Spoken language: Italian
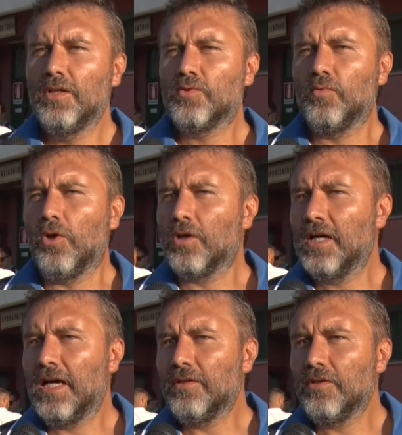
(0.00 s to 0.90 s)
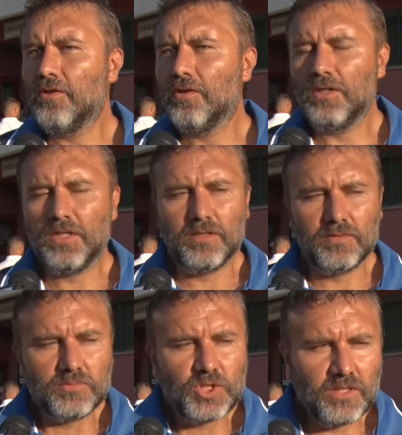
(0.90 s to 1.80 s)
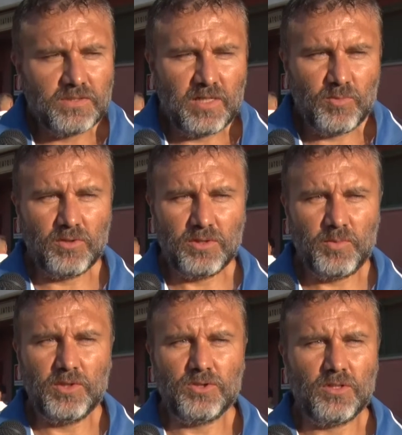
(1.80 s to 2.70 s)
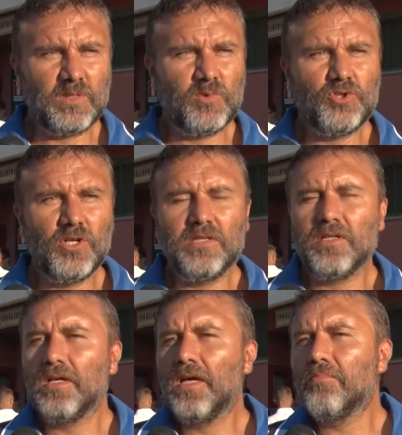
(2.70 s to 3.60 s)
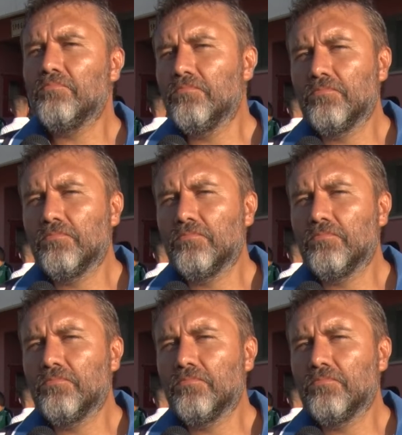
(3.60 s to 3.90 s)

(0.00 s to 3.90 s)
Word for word: sull'organico, che ce la siamo, ripeto, ce la siamo giocata e